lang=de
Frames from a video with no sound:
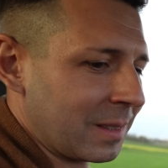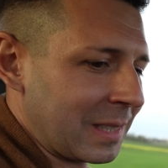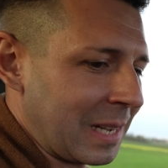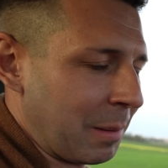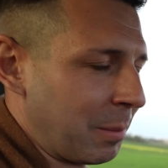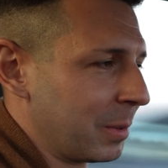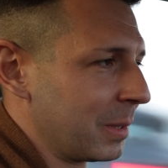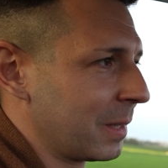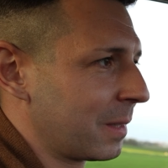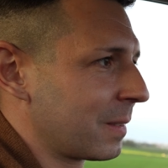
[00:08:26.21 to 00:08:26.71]

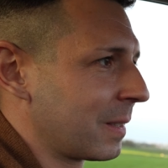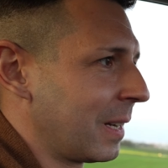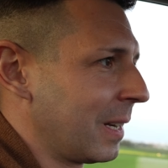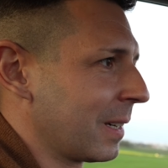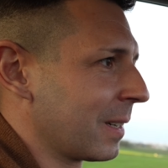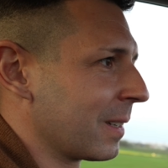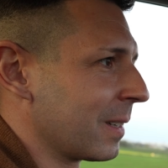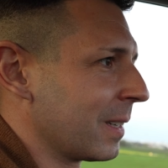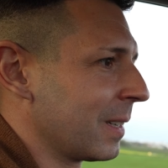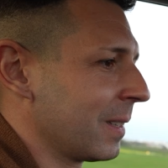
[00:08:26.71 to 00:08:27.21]
kann man nichts
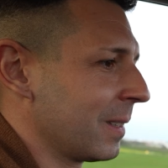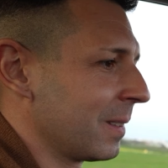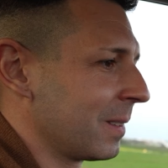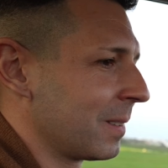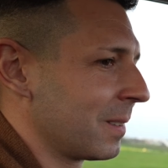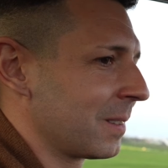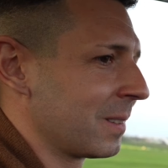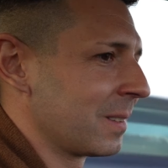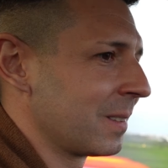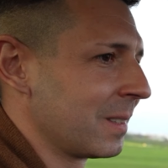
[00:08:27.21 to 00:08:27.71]
sagen, ja.
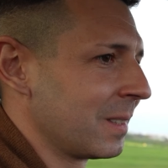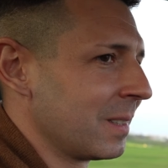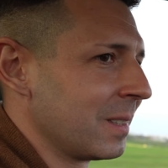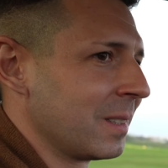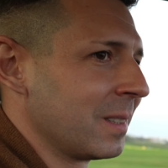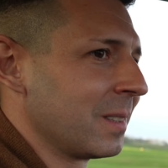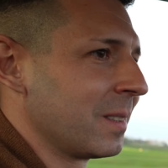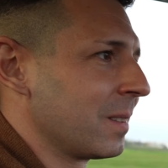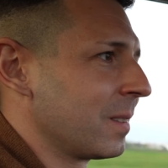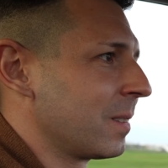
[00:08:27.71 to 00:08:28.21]

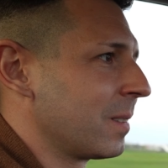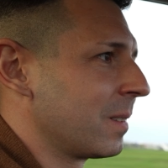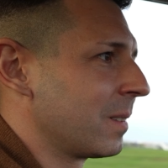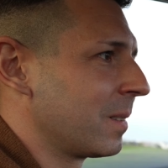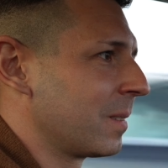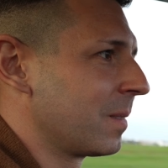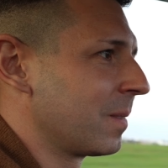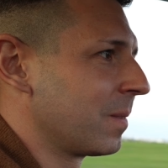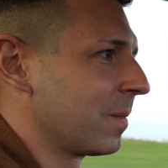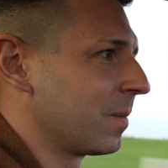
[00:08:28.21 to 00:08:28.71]
Vor allem sehr
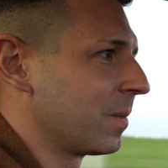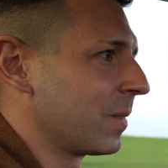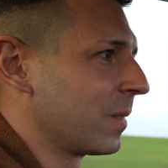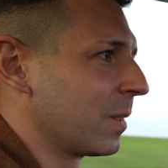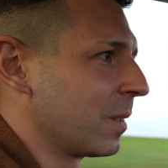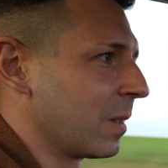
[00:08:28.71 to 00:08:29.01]
ruhig, gell?